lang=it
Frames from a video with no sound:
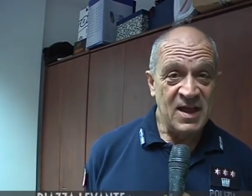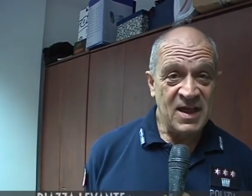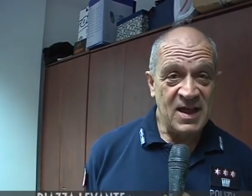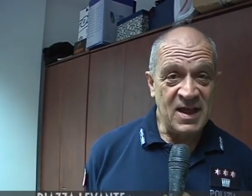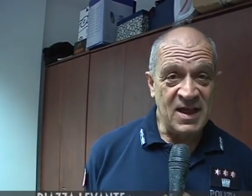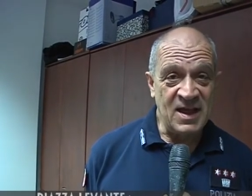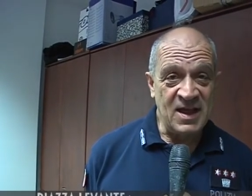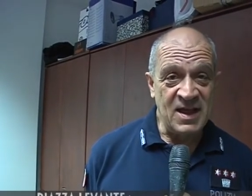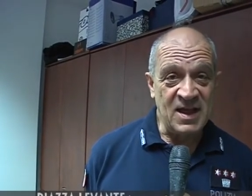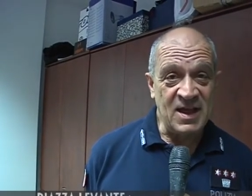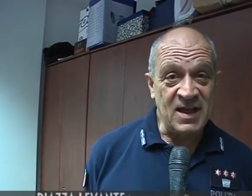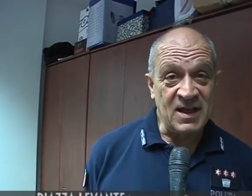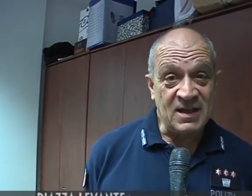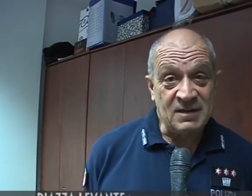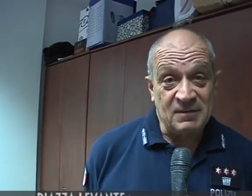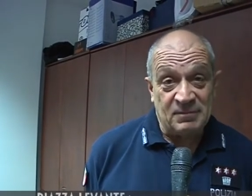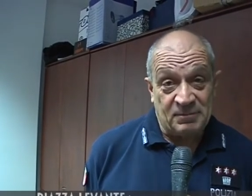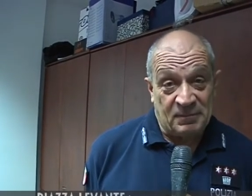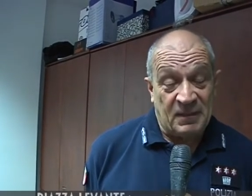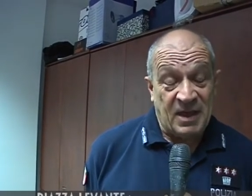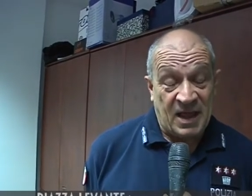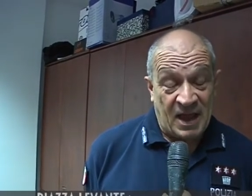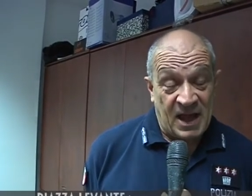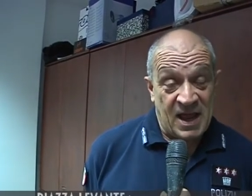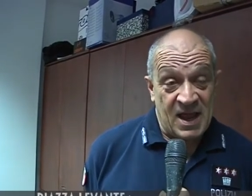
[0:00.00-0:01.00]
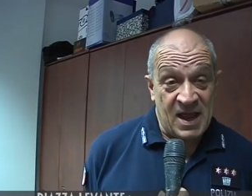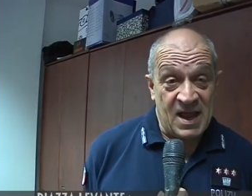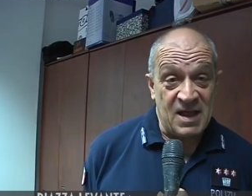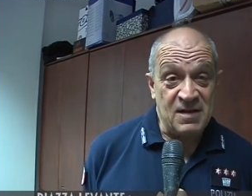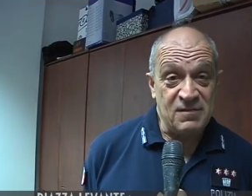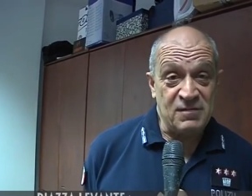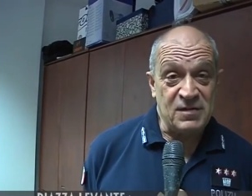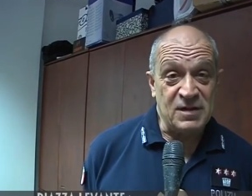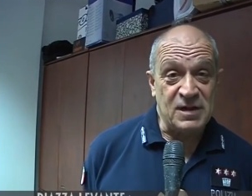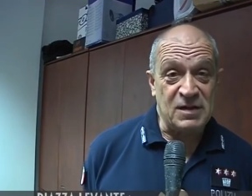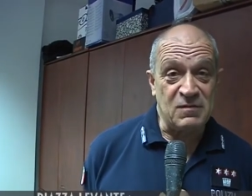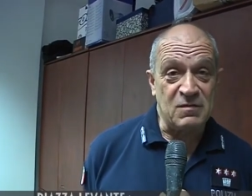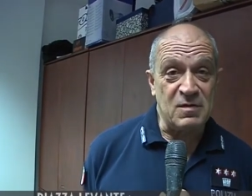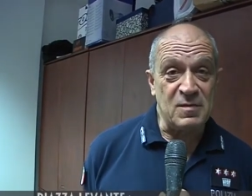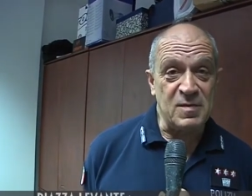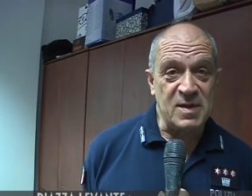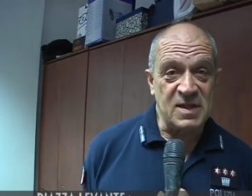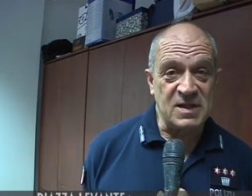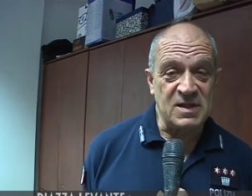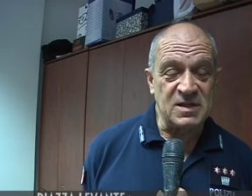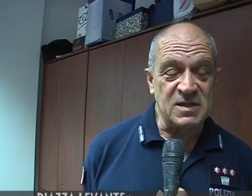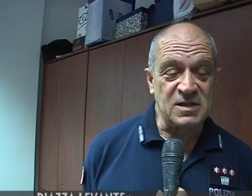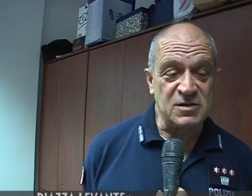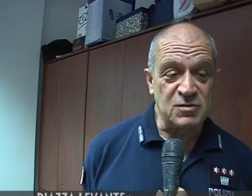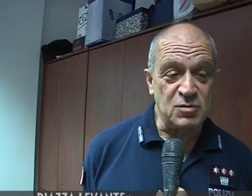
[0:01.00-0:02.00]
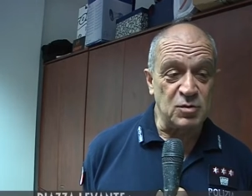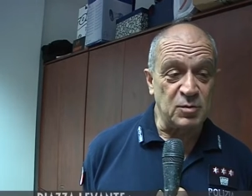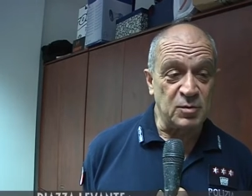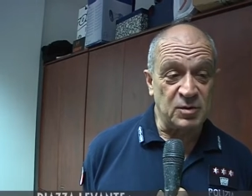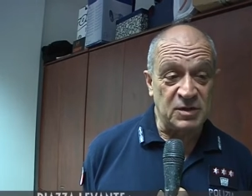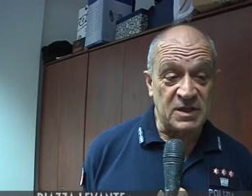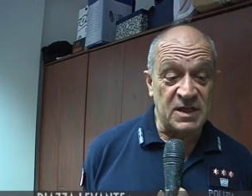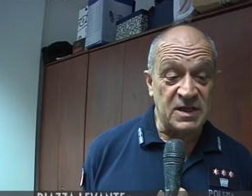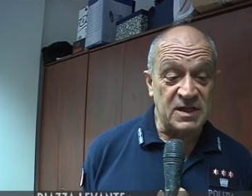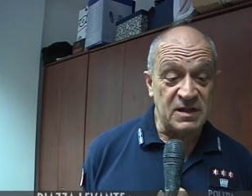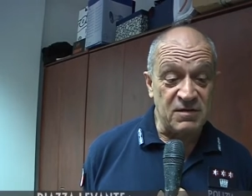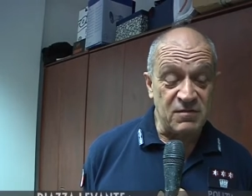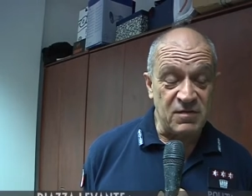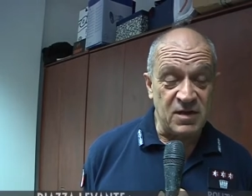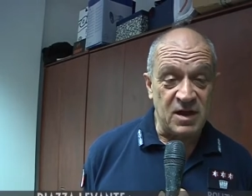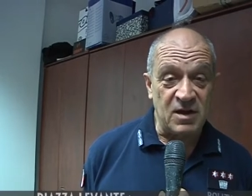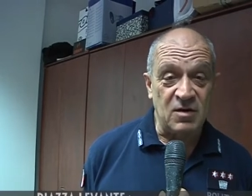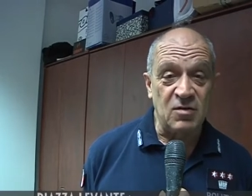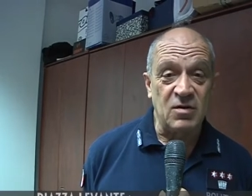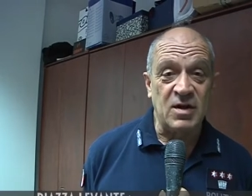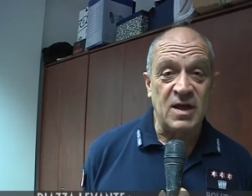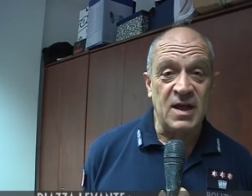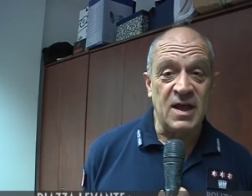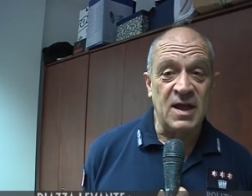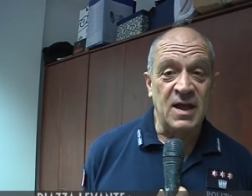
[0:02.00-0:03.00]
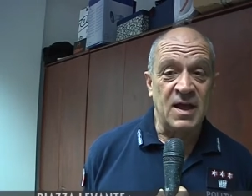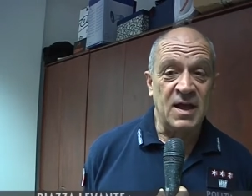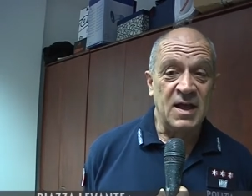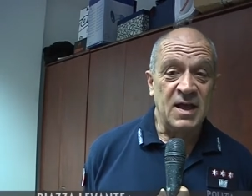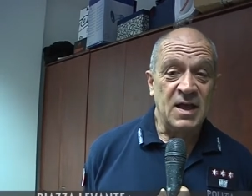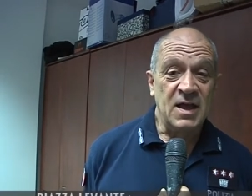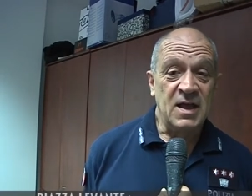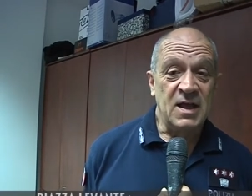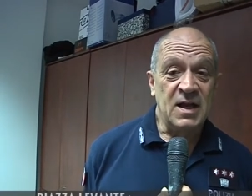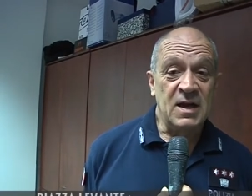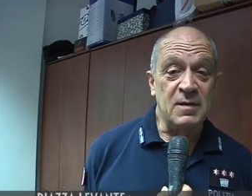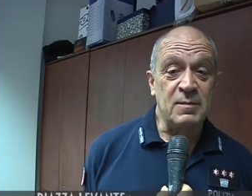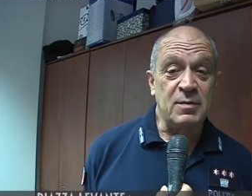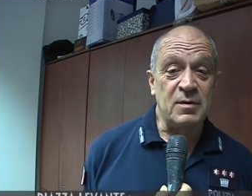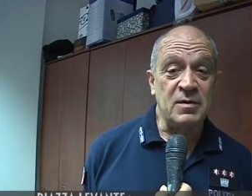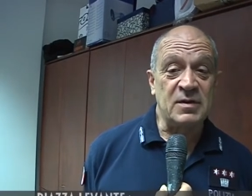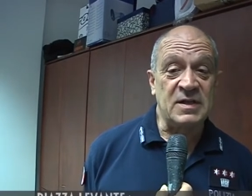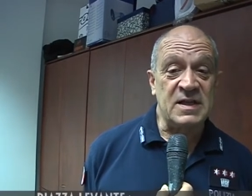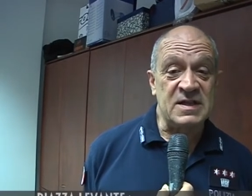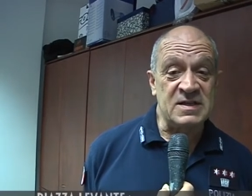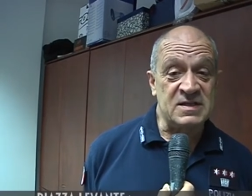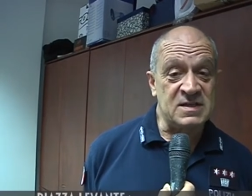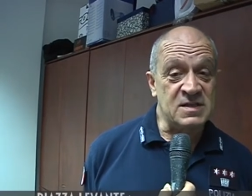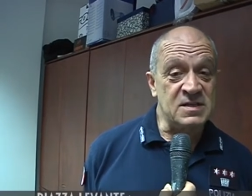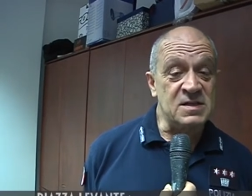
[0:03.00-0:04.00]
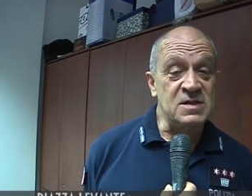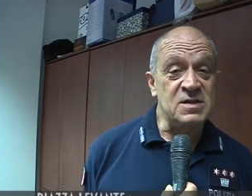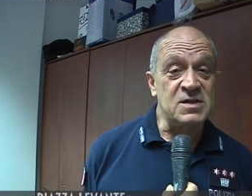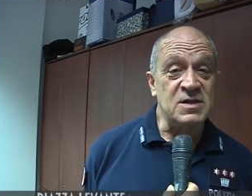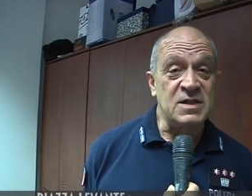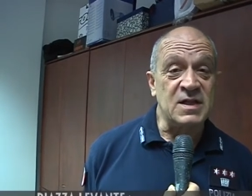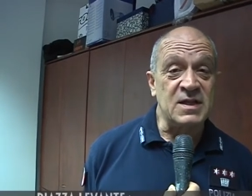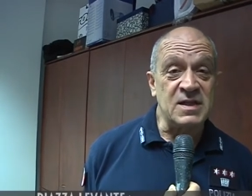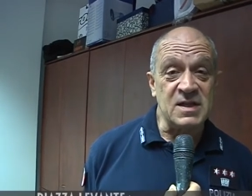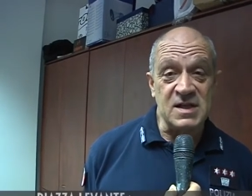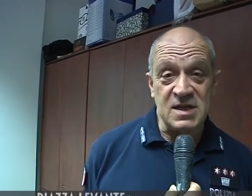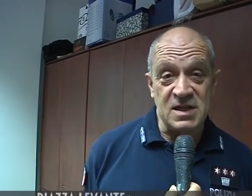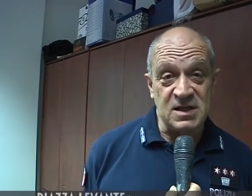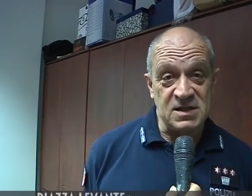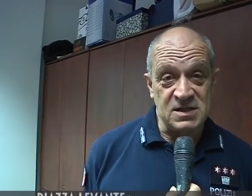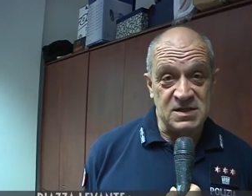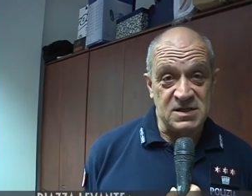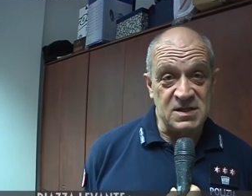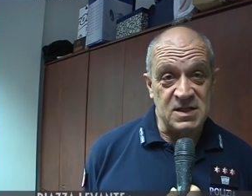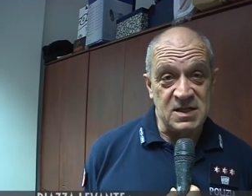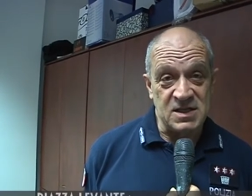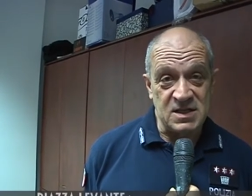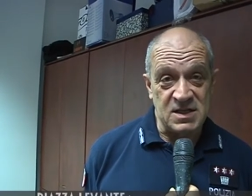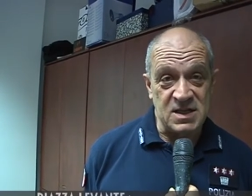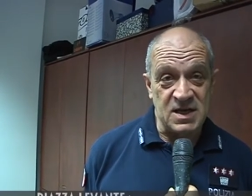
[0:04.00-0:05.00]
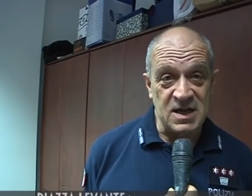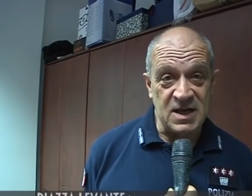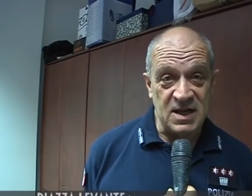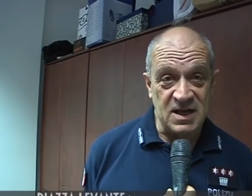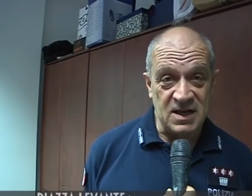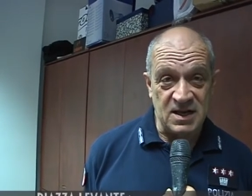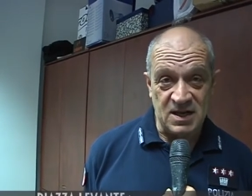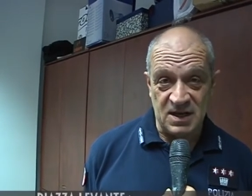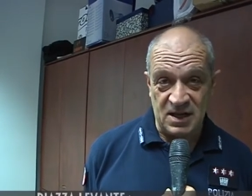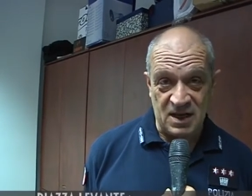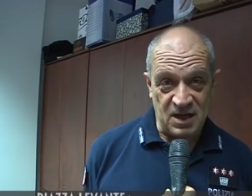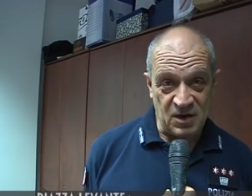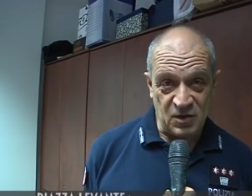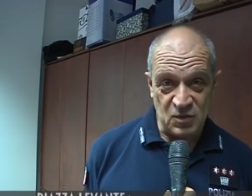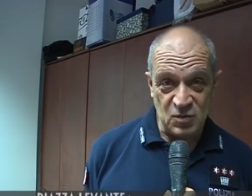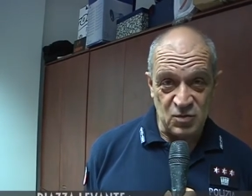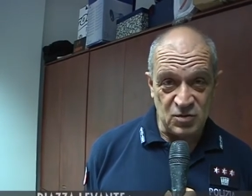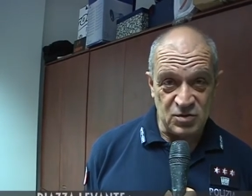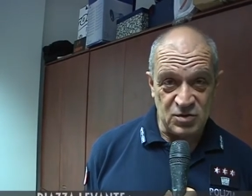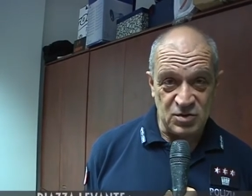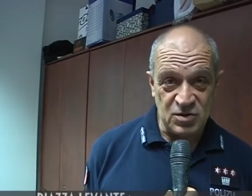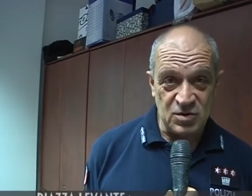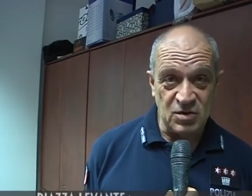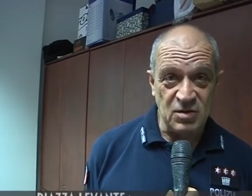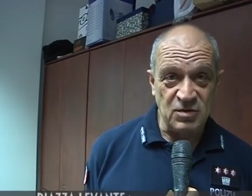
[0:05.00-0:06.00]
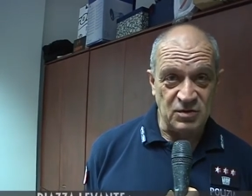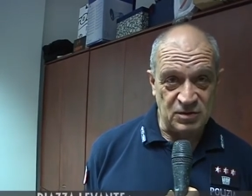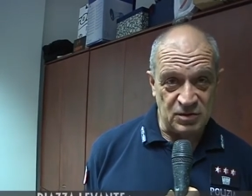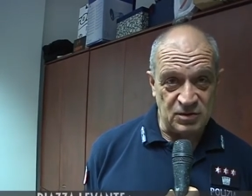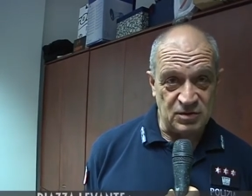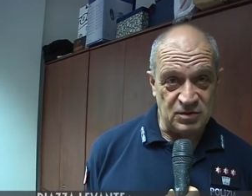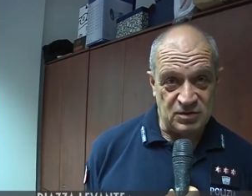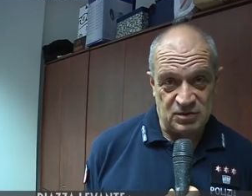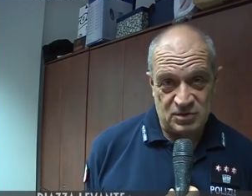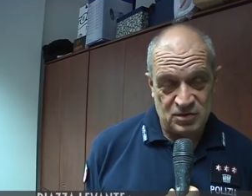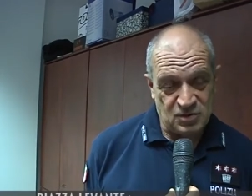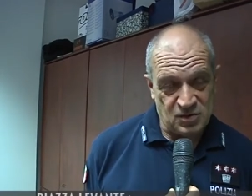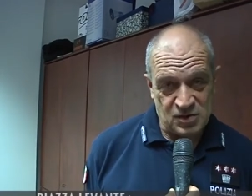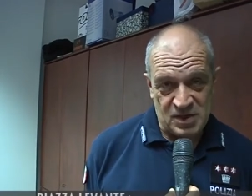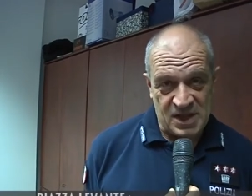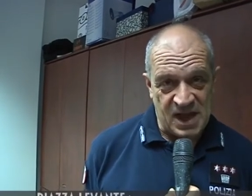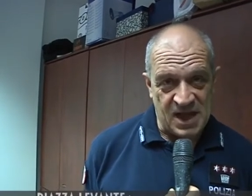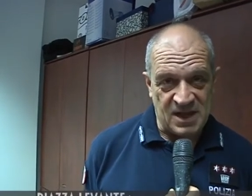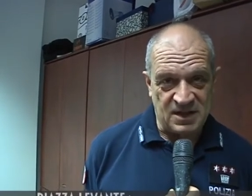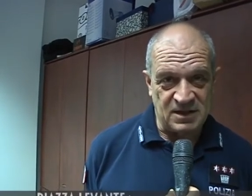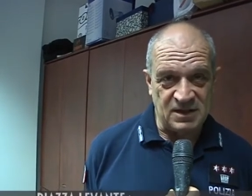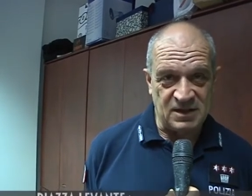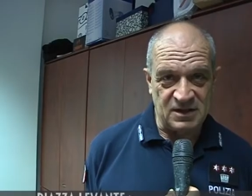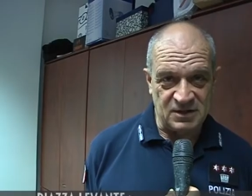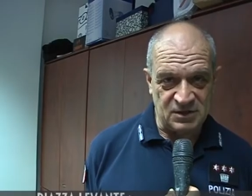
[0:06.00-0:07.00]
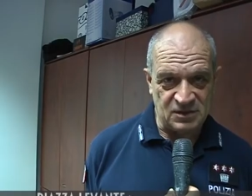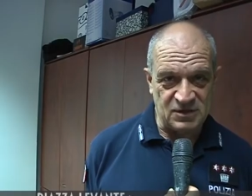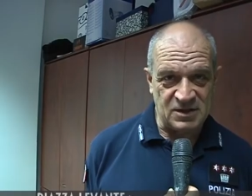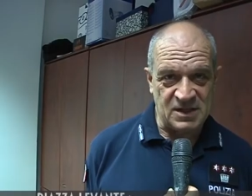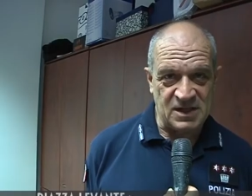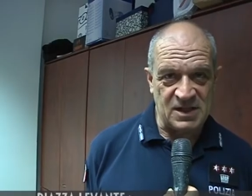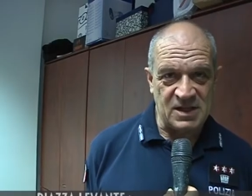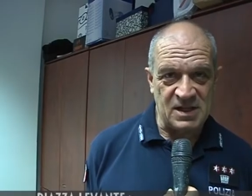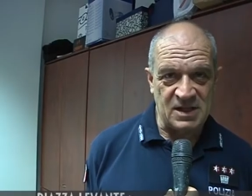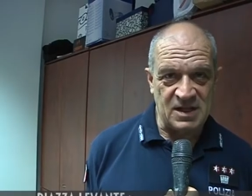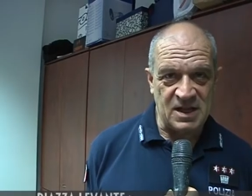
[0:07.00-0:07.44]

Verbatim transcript: eh, crea effettivamente disturbo. Tant'è vero che le proteste di cittadini residenti nel caruggio son, sono tante, sono state